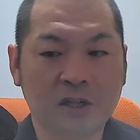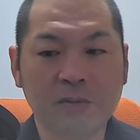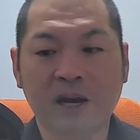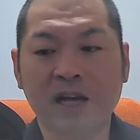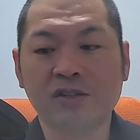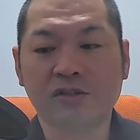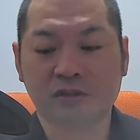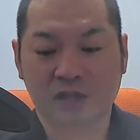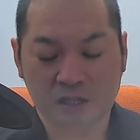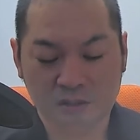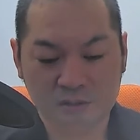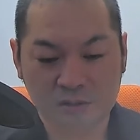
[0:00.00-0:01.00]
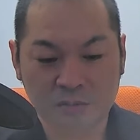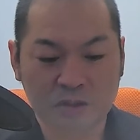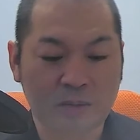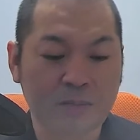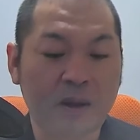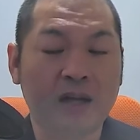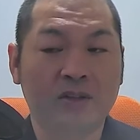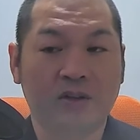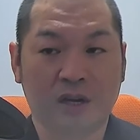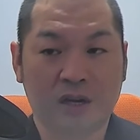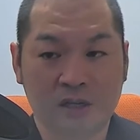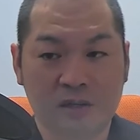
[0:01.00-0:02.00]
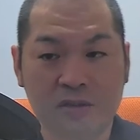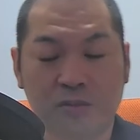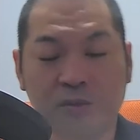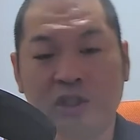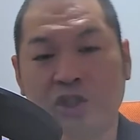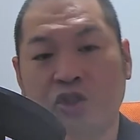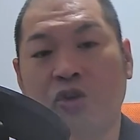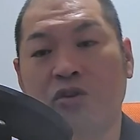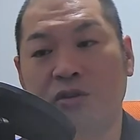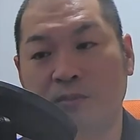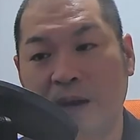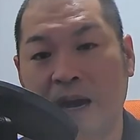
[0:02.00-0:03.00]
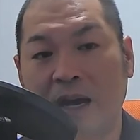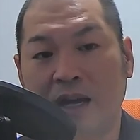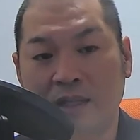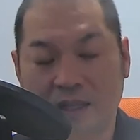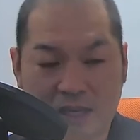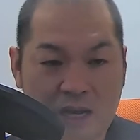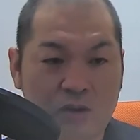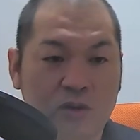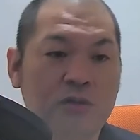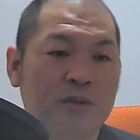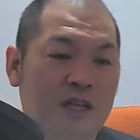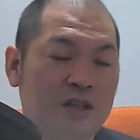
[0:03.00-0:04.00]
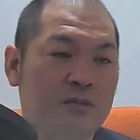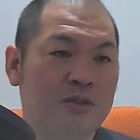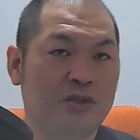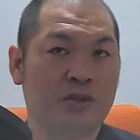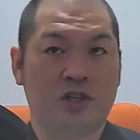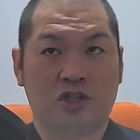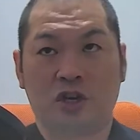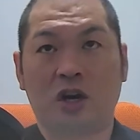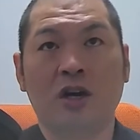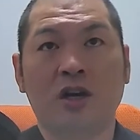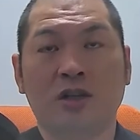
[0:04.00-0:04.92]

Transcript: 例えば家族がいる人、もしくはパートナーがいる人、もしくは職場、ね、学校でも何でもそうですよ。